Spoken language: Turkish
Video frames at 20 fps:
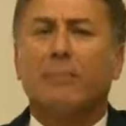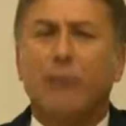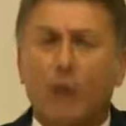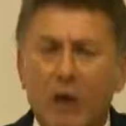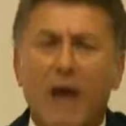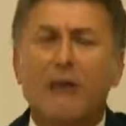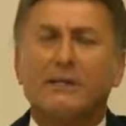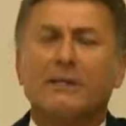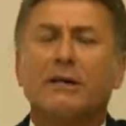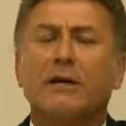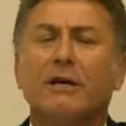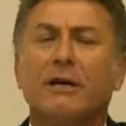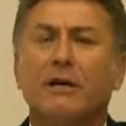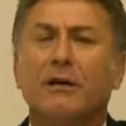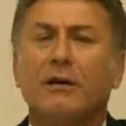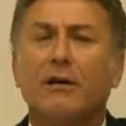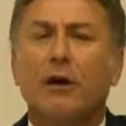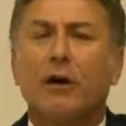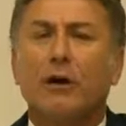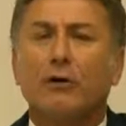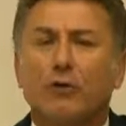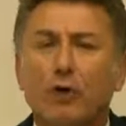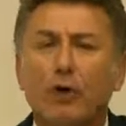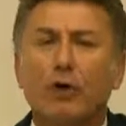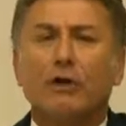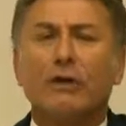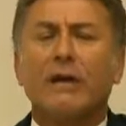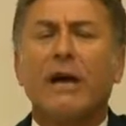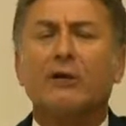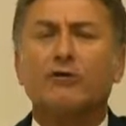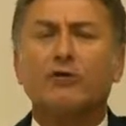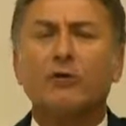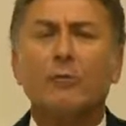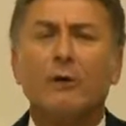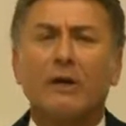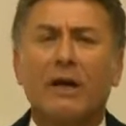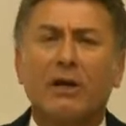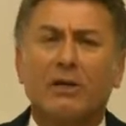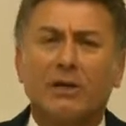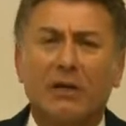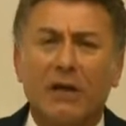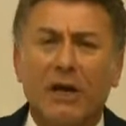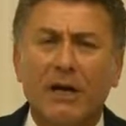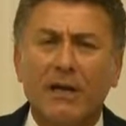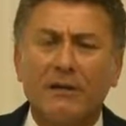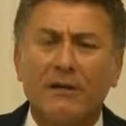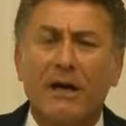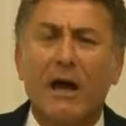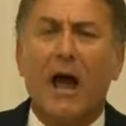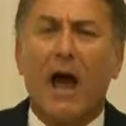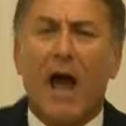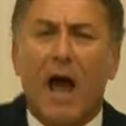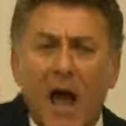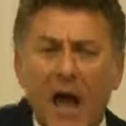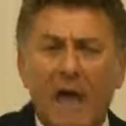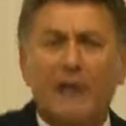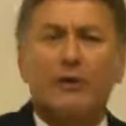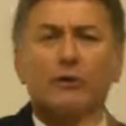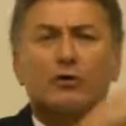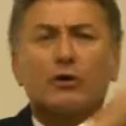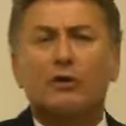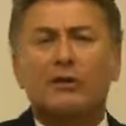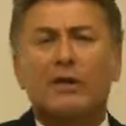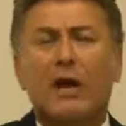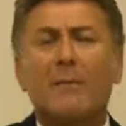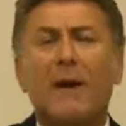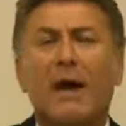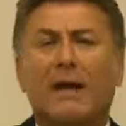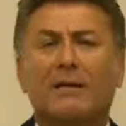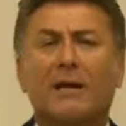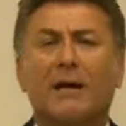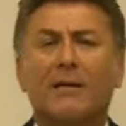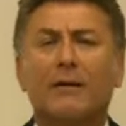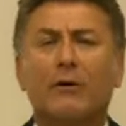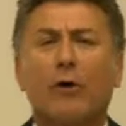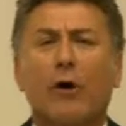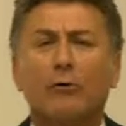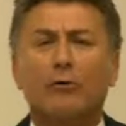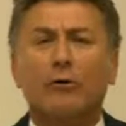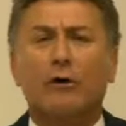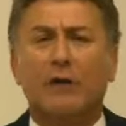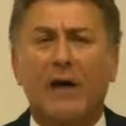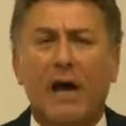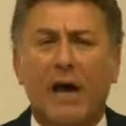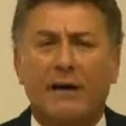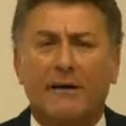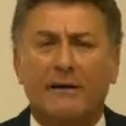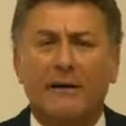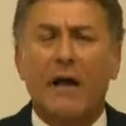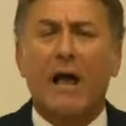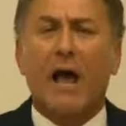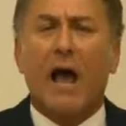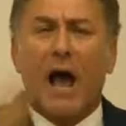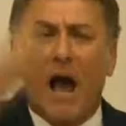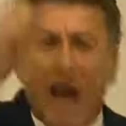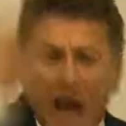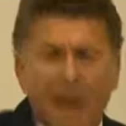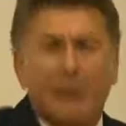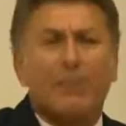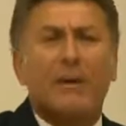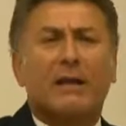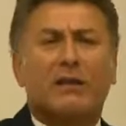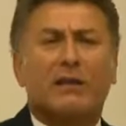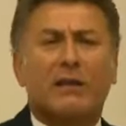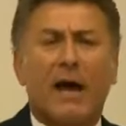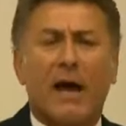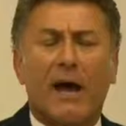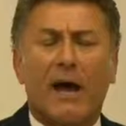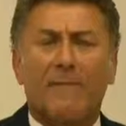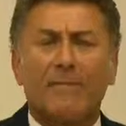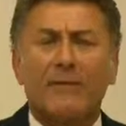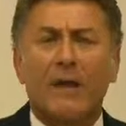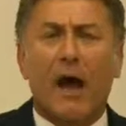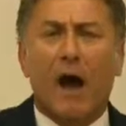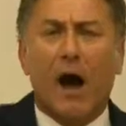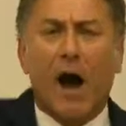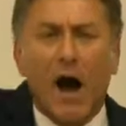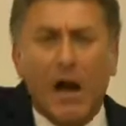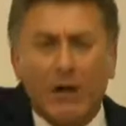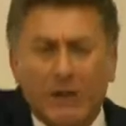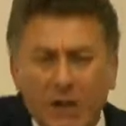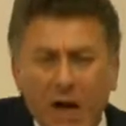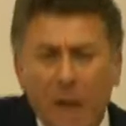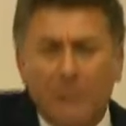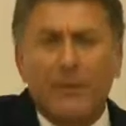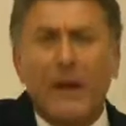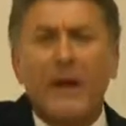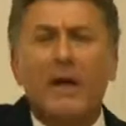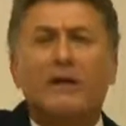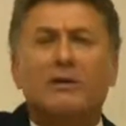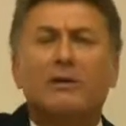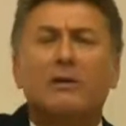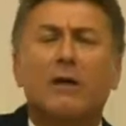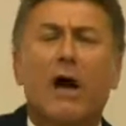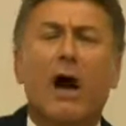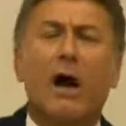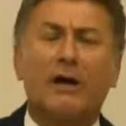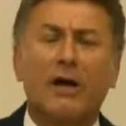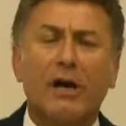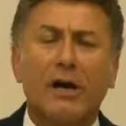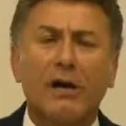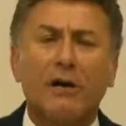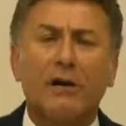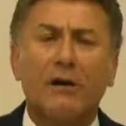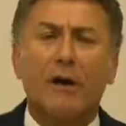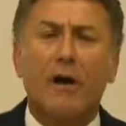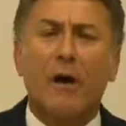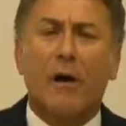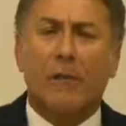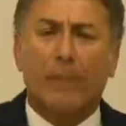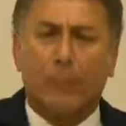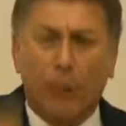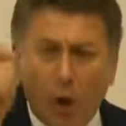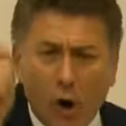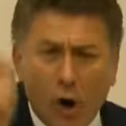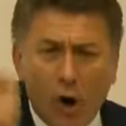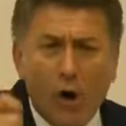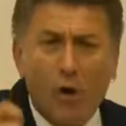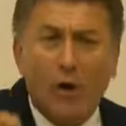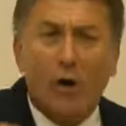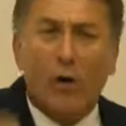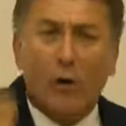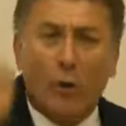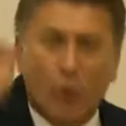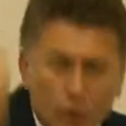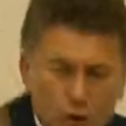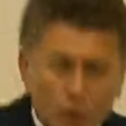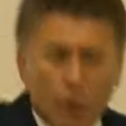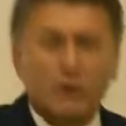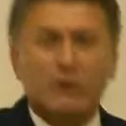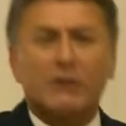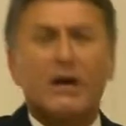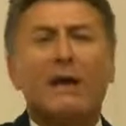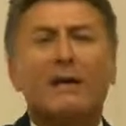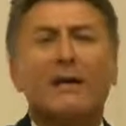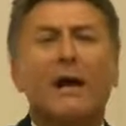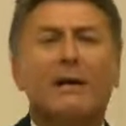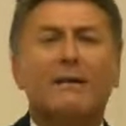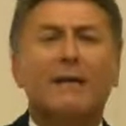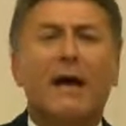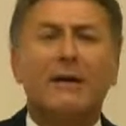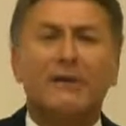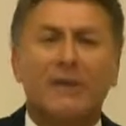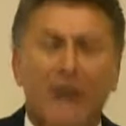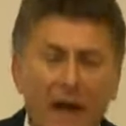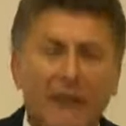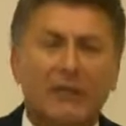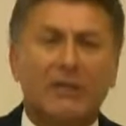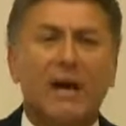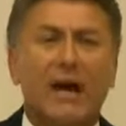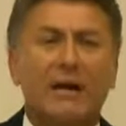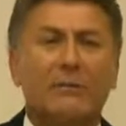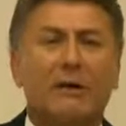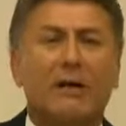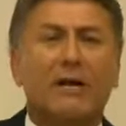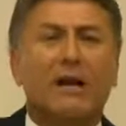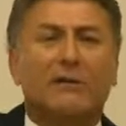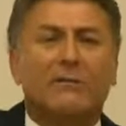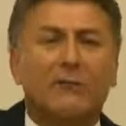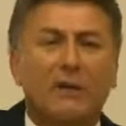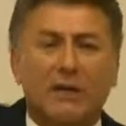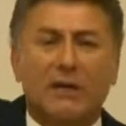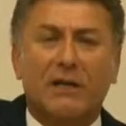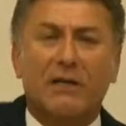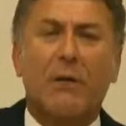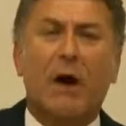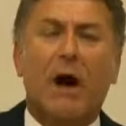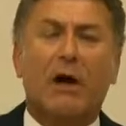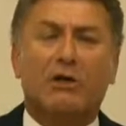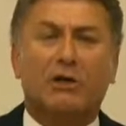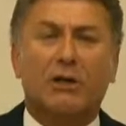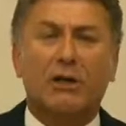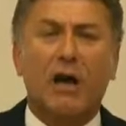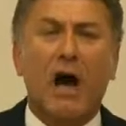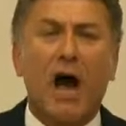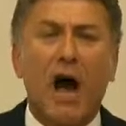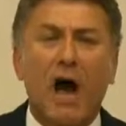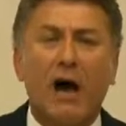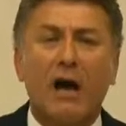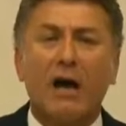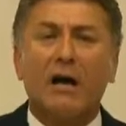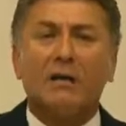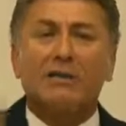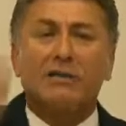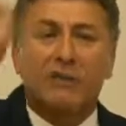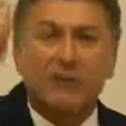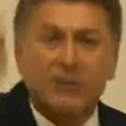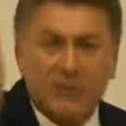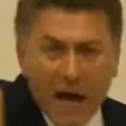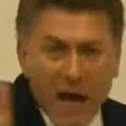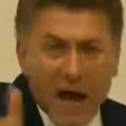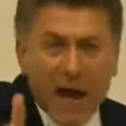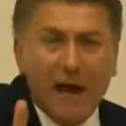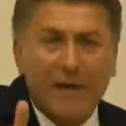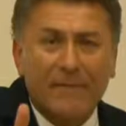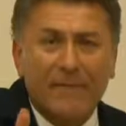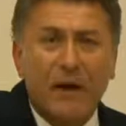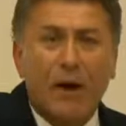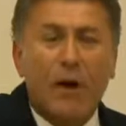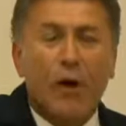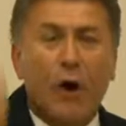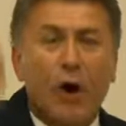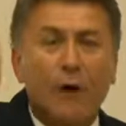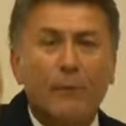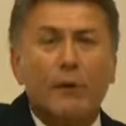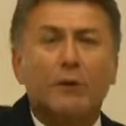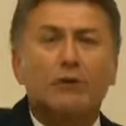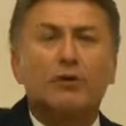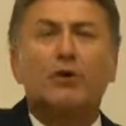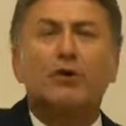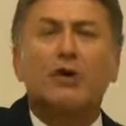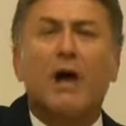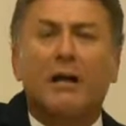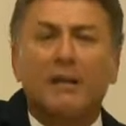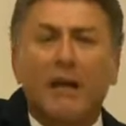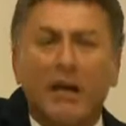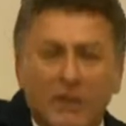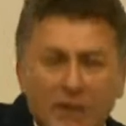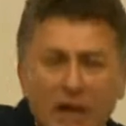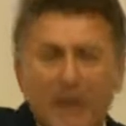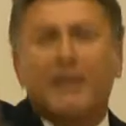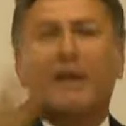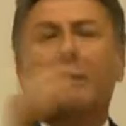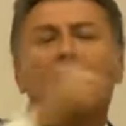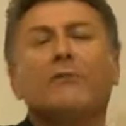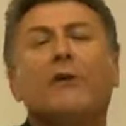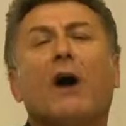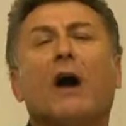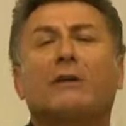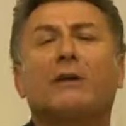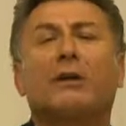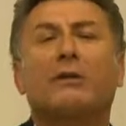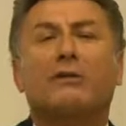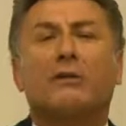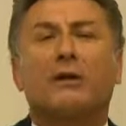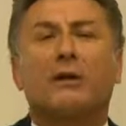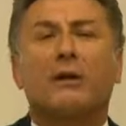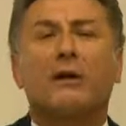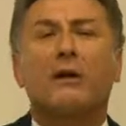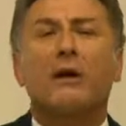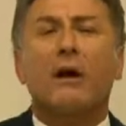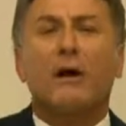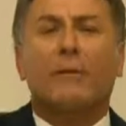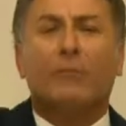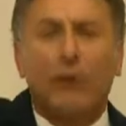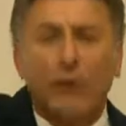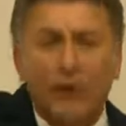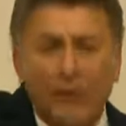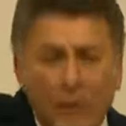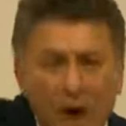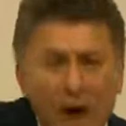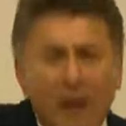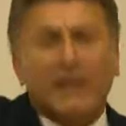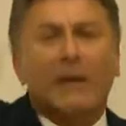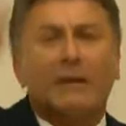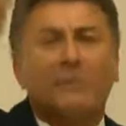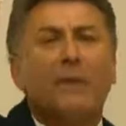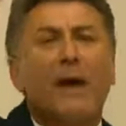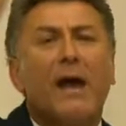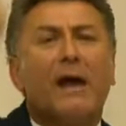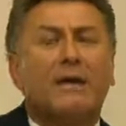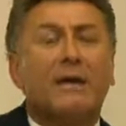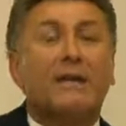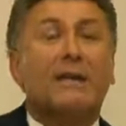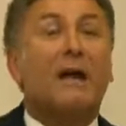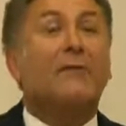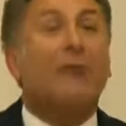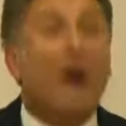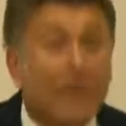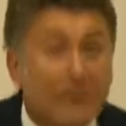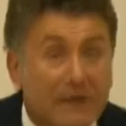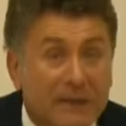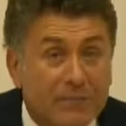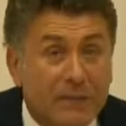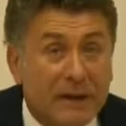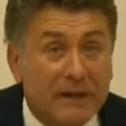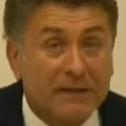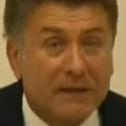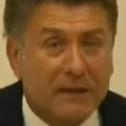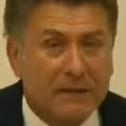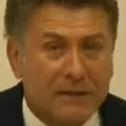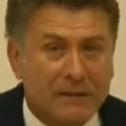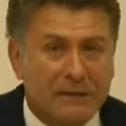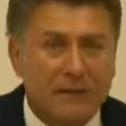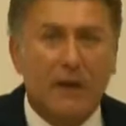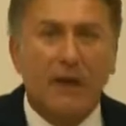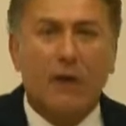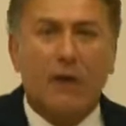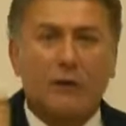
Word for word: Burası Türkiye Cumhuriyeti'nin en ucuz yemeklerinin olduğu yer. Elbette AKP iktidarı bu ucuz yerlerden yerken milletvekili maaşıyla size öbür dünyada cenneti vaat etti. Bunu vaat etmeye de devam etmektedir.